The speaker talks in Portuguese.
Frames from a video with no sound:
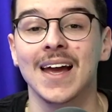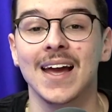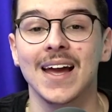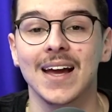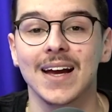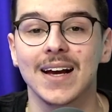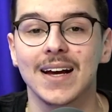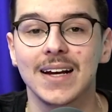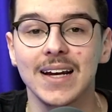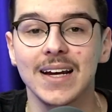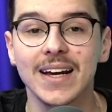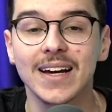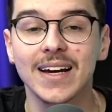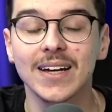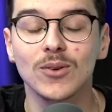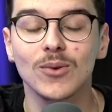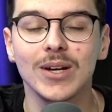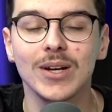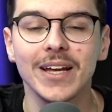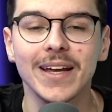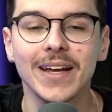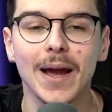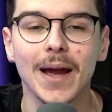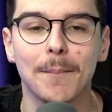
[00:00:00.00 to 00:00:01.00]
clica no
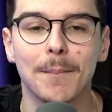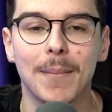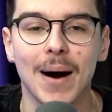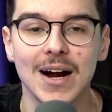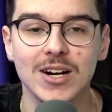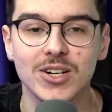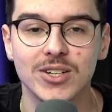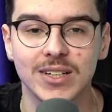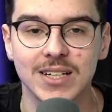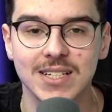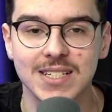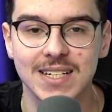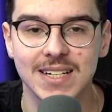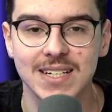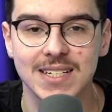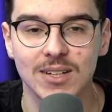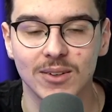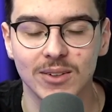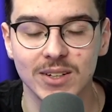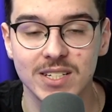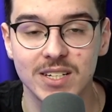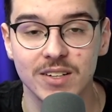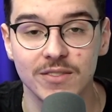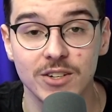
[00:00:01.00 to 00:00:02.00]
link abaixo na descrição
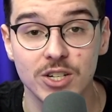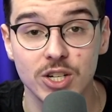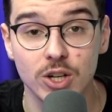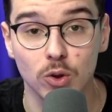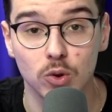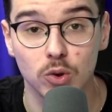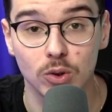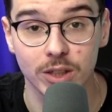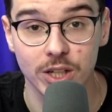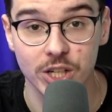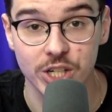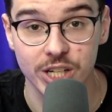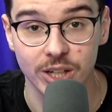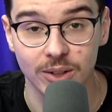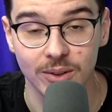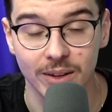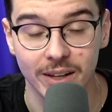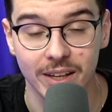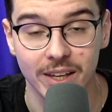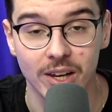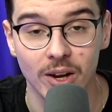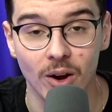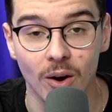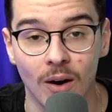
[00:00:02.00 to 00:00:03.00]
desse vídeo que eu estou deixando
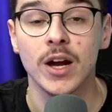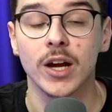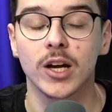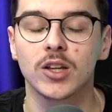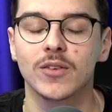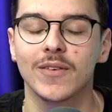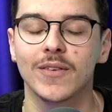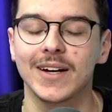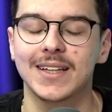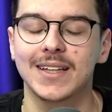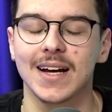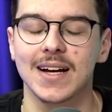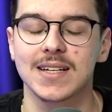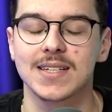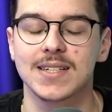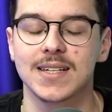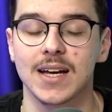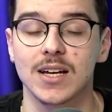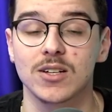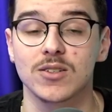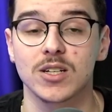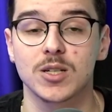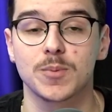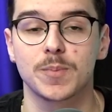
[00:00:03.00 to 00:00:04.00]
aqui, ó, que tu vai ter
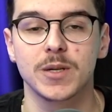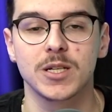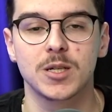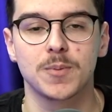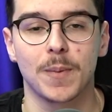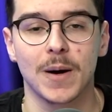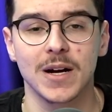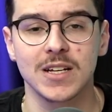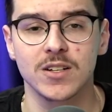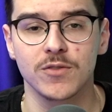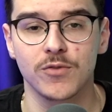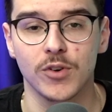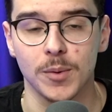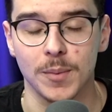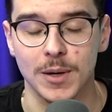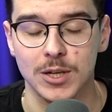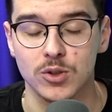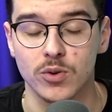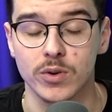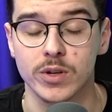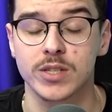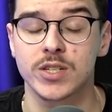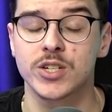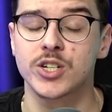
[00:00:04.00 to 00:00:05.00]
acesso às principais
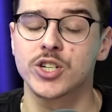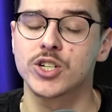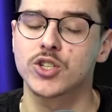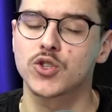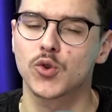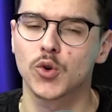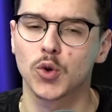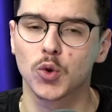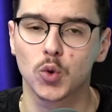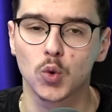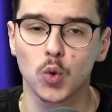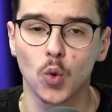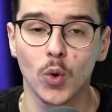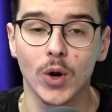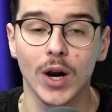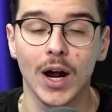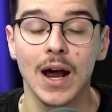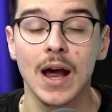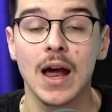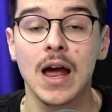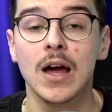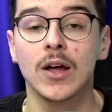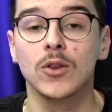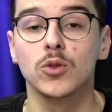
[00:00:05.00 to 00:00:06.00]
informações de estrutura,
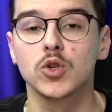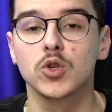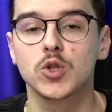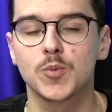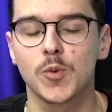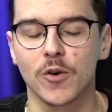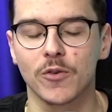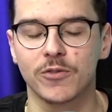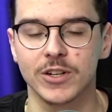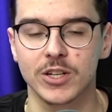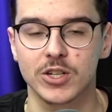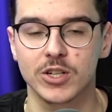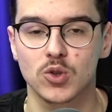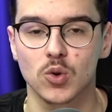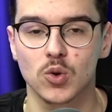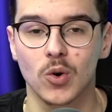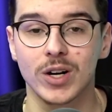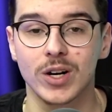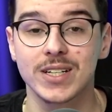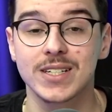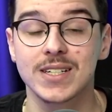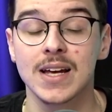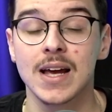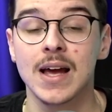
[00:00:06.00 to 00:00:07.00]
dos
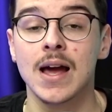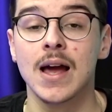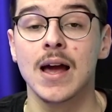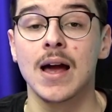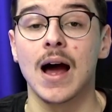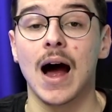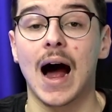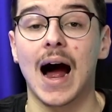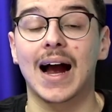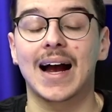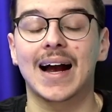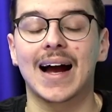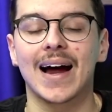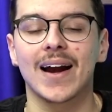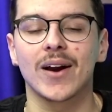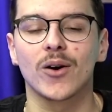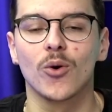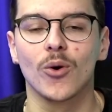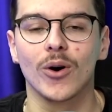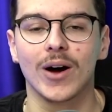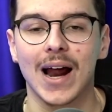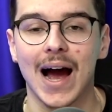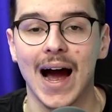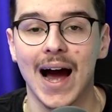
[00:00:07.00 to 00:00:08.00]
professores, a carga
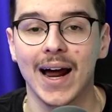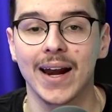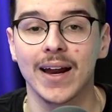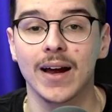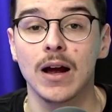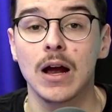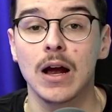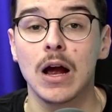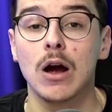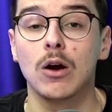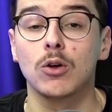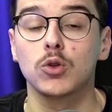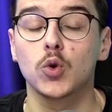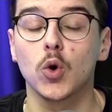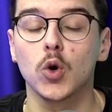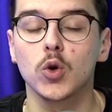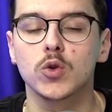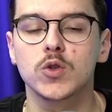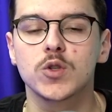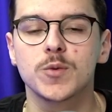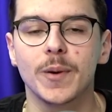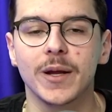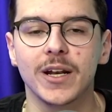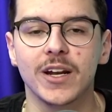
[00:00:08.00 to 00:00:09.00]
horária, todos os
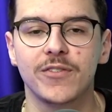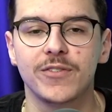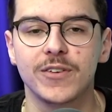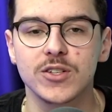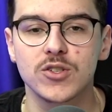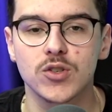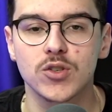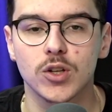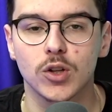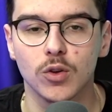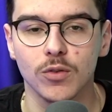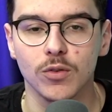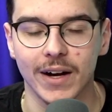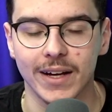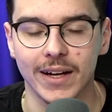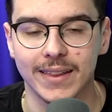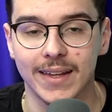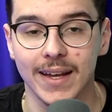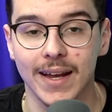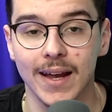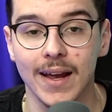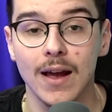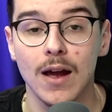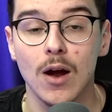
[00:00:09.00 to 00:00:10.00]
benefícios que tu vai
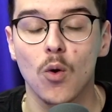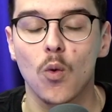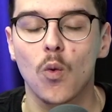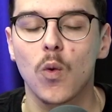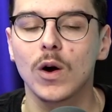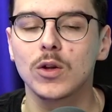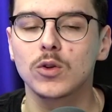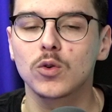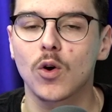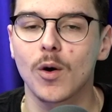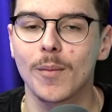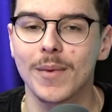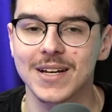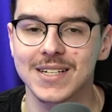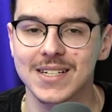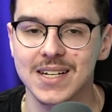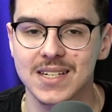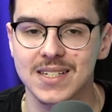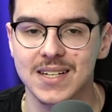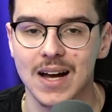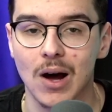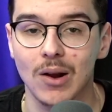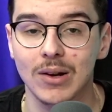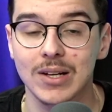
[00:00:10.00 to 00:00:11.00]
ter quando começa as
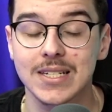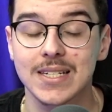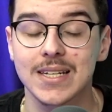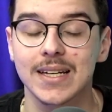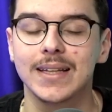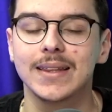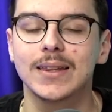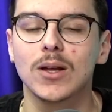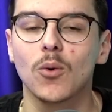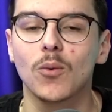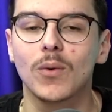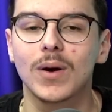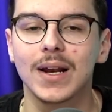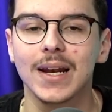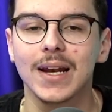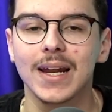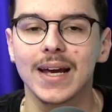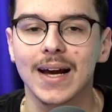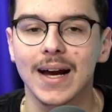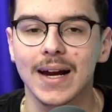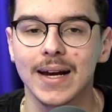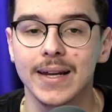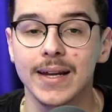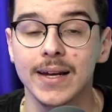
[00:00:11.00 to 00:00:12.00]
aulas. Então clica
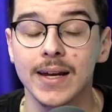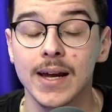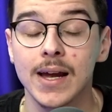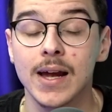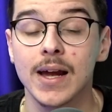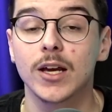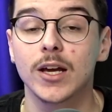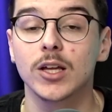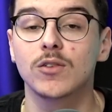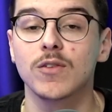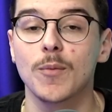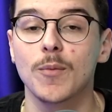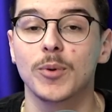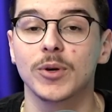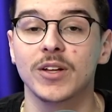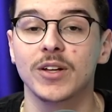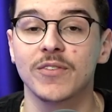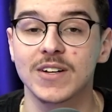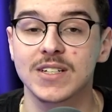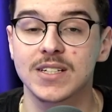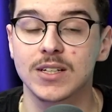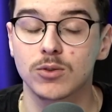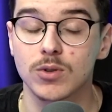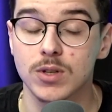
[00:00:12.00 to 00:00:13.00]
ali que tu vai poder
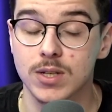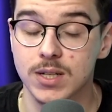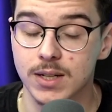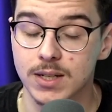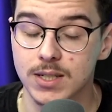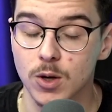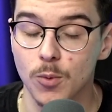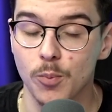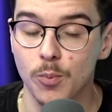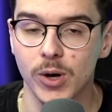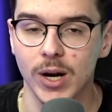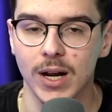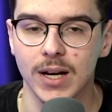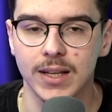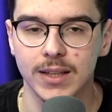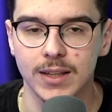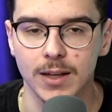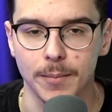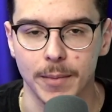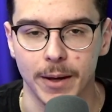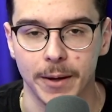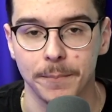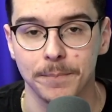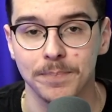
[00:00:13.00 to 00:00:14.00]
fazer tua inscrição por ali
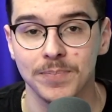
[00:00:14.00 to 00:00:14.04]
também.